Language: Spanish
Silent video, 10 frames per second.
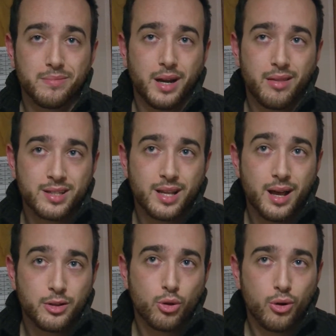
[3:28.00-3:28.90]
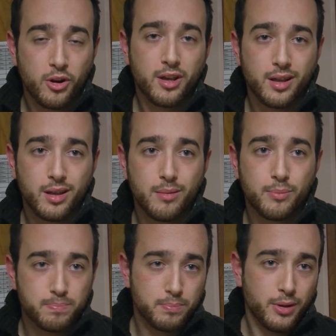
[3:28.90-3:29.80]
Gracias a todo lo que he
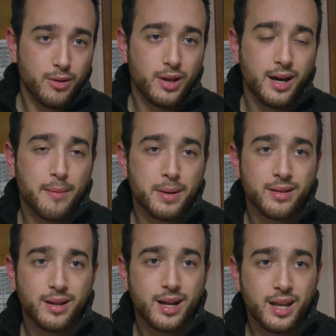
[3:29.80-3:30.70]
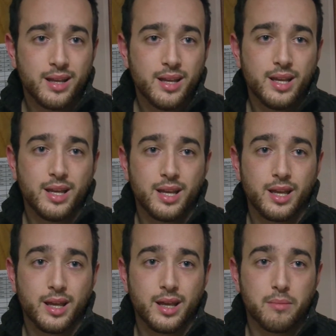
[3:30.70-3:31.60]
podido llegar a aprender aquí,
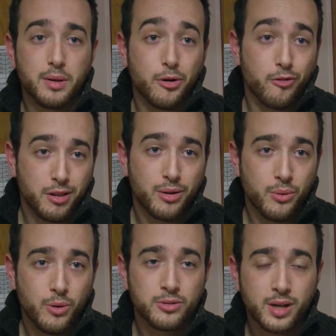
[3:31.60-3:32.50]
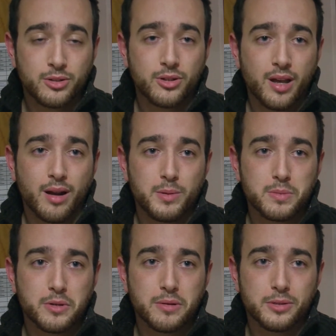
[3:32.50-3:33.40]
eh, me ofrecieron un contrato y ahora
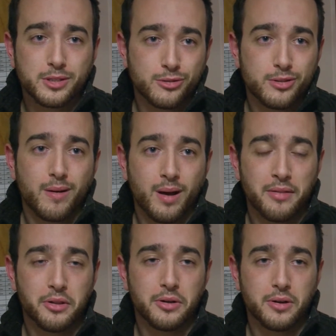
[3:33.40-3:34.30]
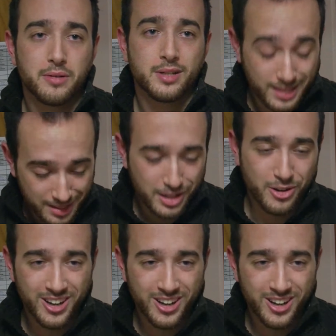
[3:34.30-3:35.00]
mismo pues estoy trabajando de técnico.